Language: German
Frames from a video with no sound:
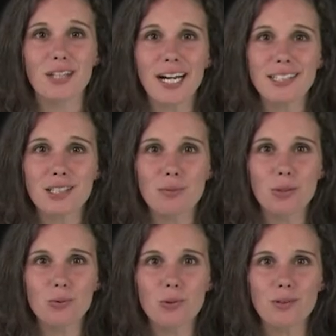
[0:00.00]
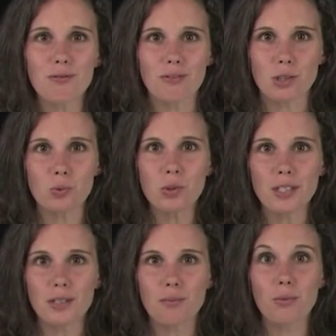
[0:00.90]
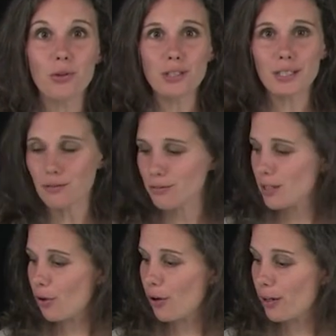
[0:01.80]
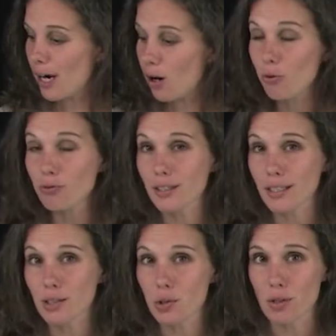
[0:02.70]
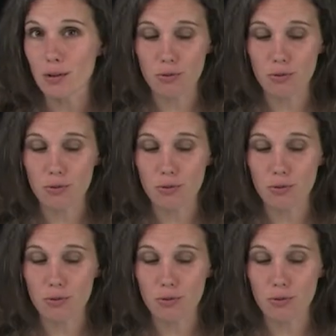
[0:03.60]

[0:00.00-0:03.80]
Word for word: bis 30 Minuten versucht ihr, möglichst viele eurer Aufträge zu